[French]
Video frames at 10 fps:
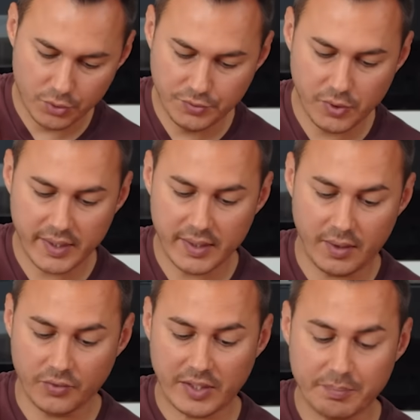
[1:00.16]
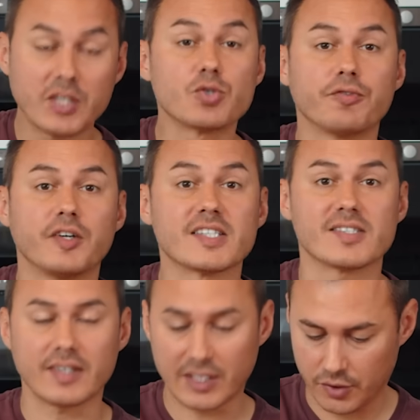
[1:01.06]
le four est en train de préchauffer à
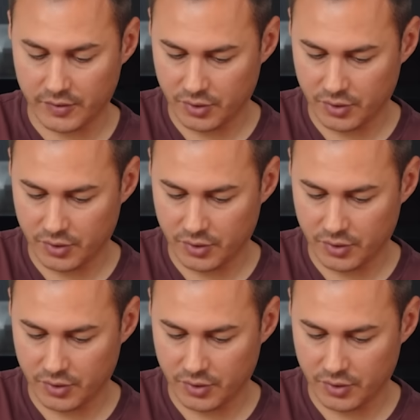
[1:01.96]
180